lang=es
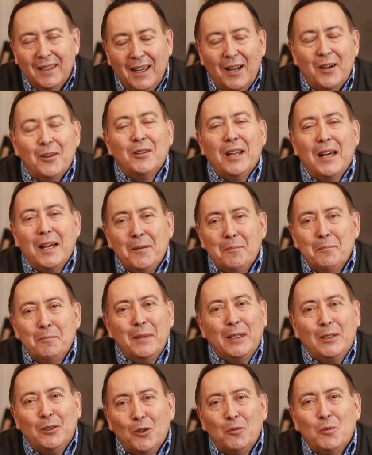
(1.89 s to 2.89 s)
Ahora
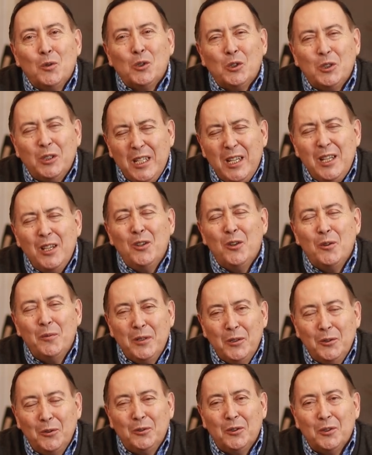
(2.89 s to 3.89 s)
me tomo cinco
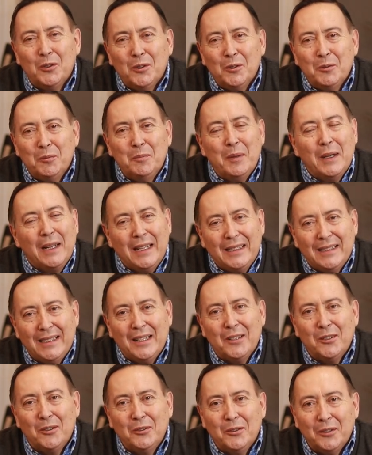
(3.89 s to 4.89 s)
minutos para
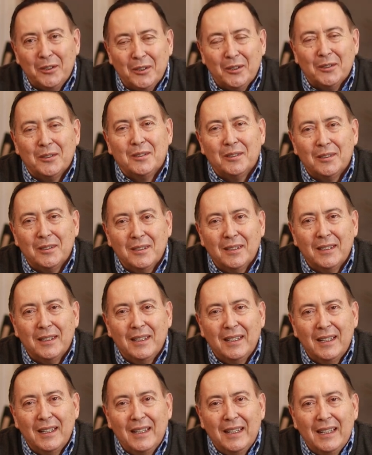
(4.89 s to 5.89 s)
estar con Dios.
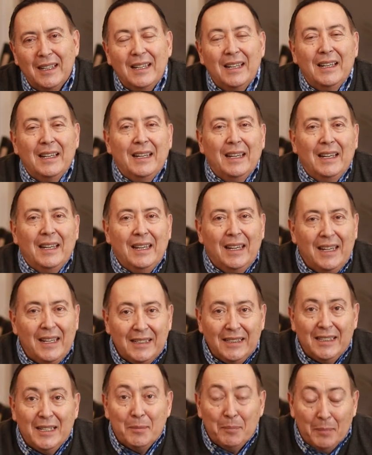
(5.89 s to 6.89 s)

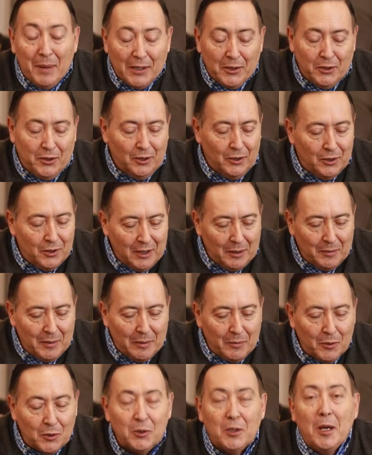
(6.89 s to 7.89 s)
Este espacio lo
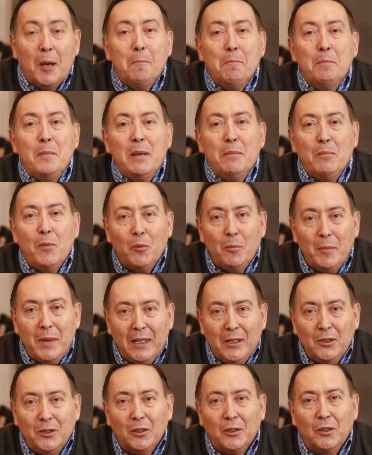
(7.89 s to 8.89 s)
llamamos mi
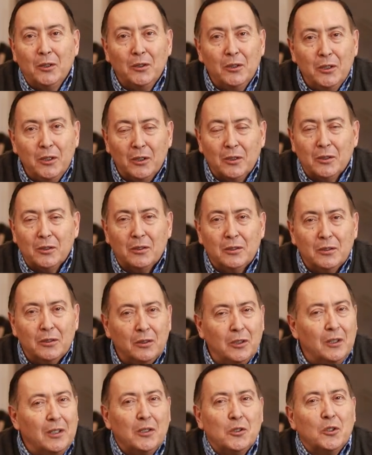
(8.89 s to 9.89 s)
momento con Dios.
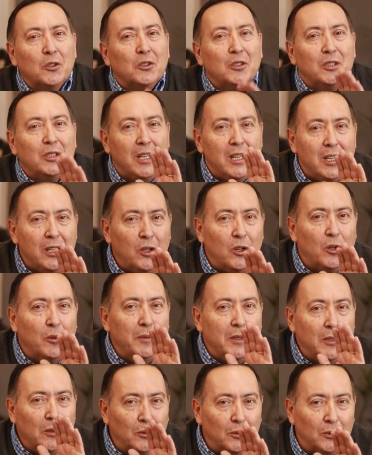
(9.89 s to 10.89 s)
Son esos cinco
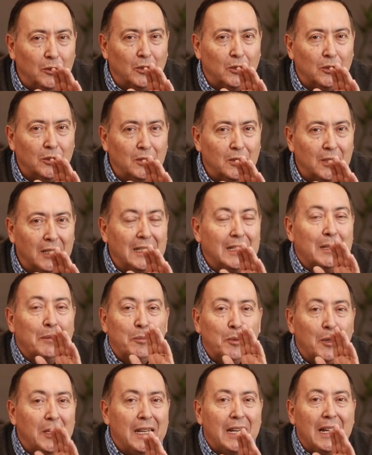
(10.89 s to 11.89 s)
minutos que te
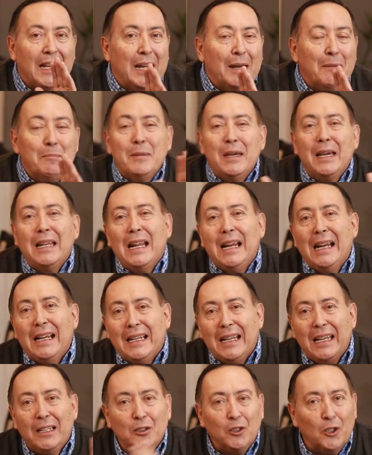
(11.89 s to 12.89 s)
pueden cambiar el
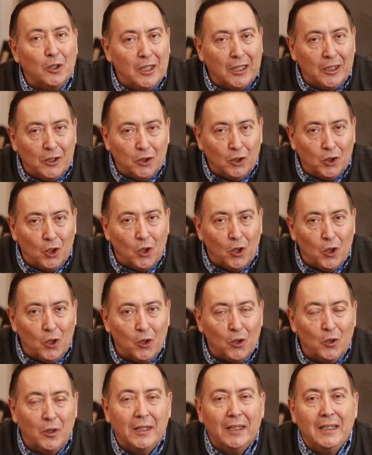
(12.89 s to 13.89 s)
resto de
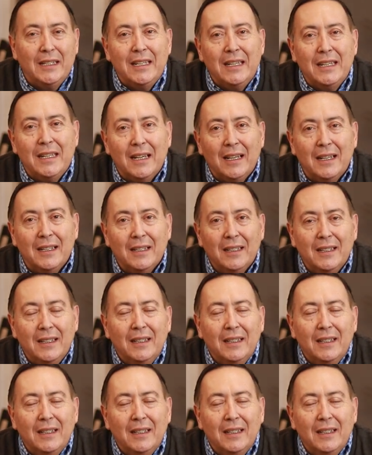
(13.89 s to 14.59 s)
todo el día.